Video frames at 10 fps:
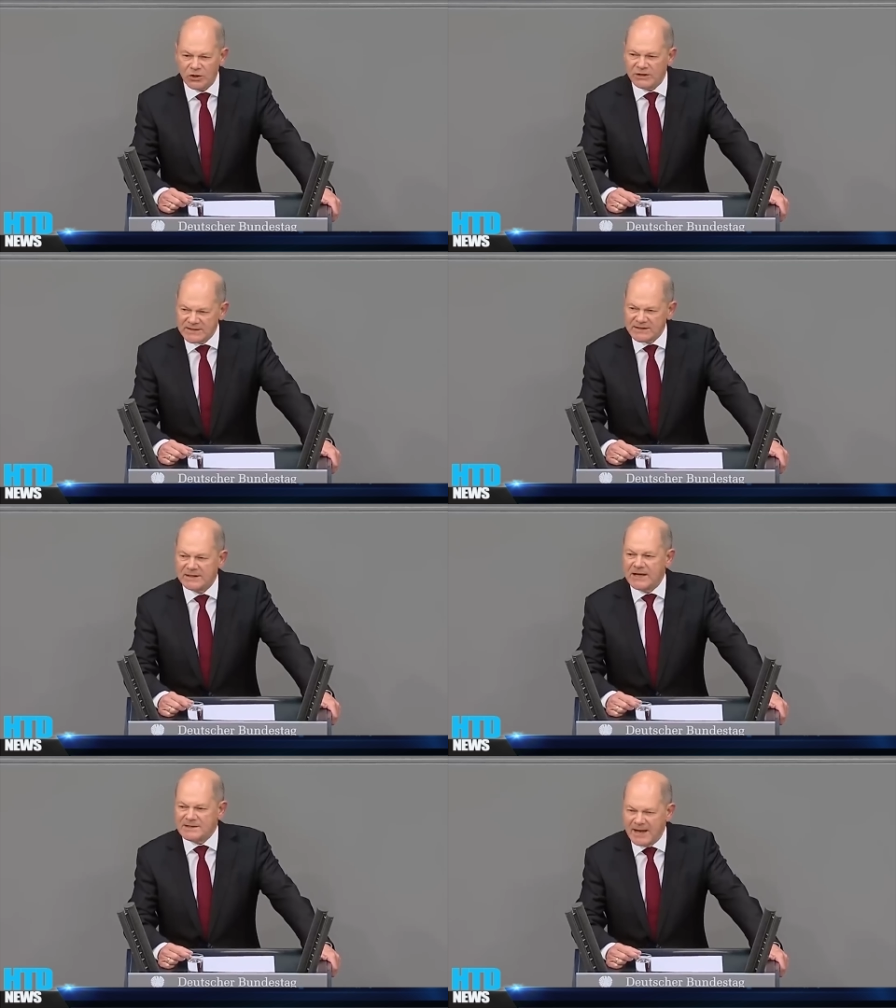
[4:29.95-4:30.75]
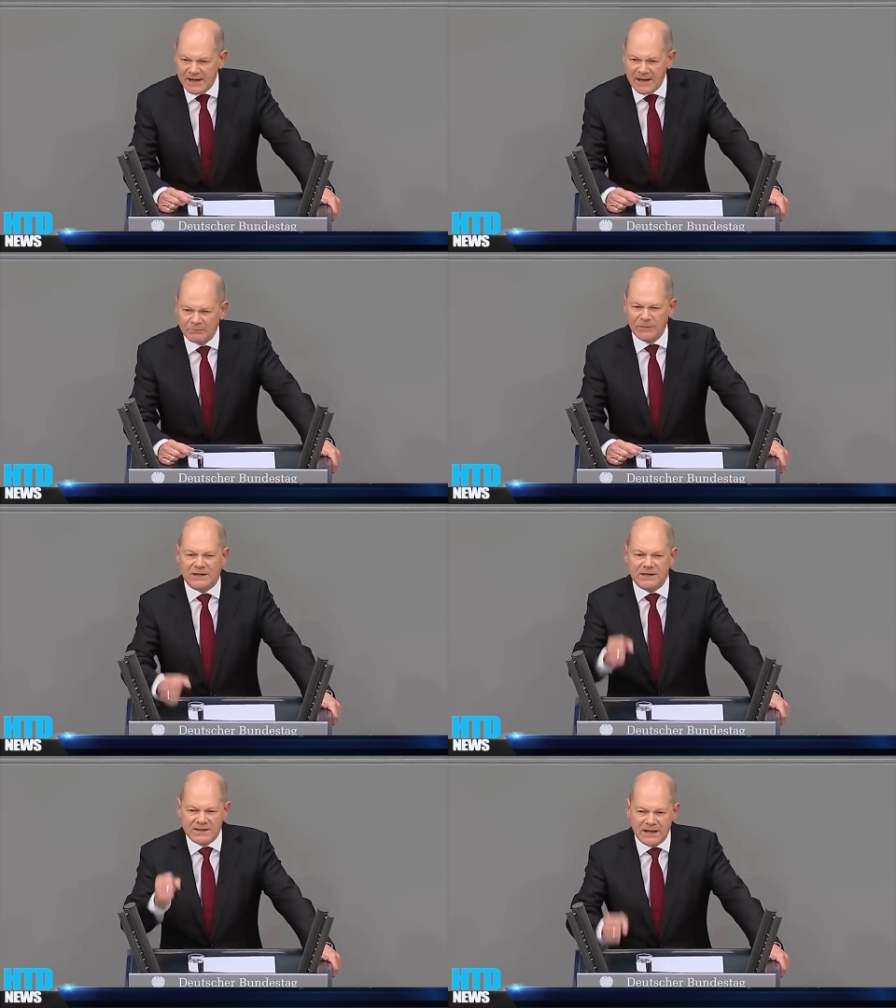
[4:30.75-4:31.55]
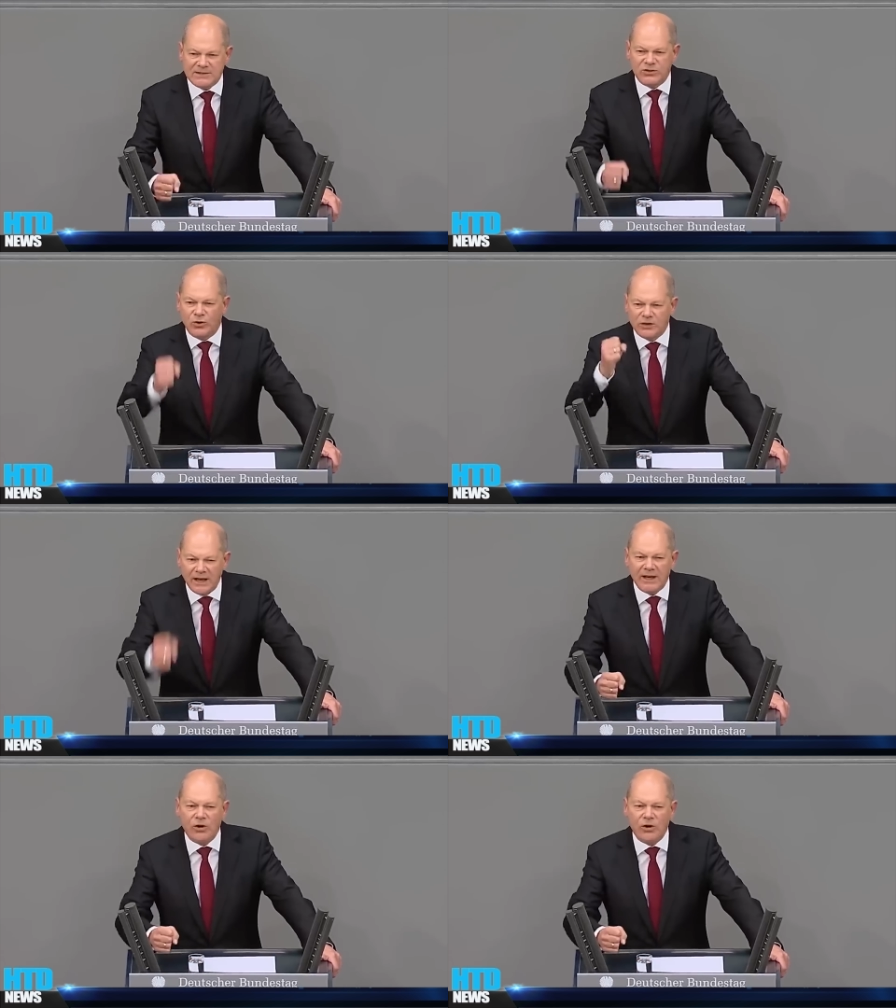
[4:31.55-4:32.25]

kinh tế và xã hội ngày càng tăng đối